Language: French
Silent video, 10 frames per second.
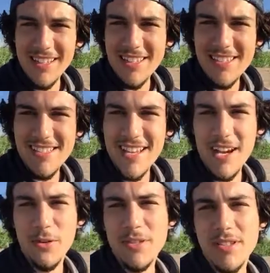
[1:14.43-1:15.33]
destiné
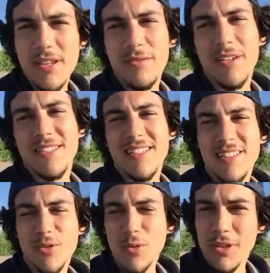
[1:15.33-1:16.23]
à réussir, fait que
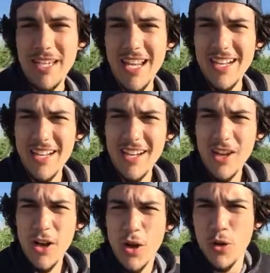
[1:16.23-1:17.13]
c'était sûr qu'il allait
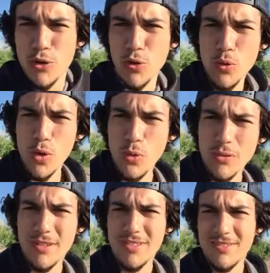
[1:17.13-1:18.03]
un jour ou
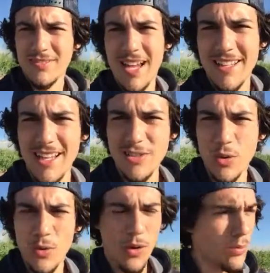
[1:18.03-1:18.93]
l'autre être à
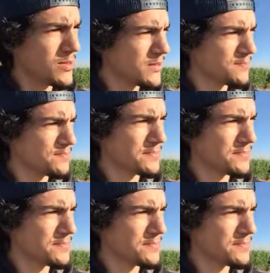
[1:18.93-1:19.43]
son compte.